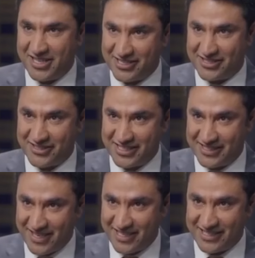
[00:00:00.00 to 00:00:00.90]
quería que las
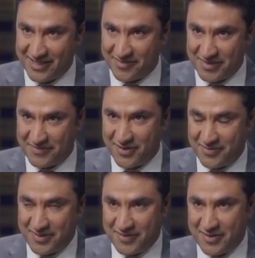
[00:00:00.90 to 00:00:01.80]
discutiéramos antes de
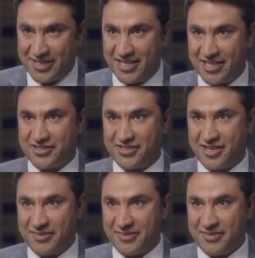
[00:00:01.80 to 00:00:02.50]
las elecciones que se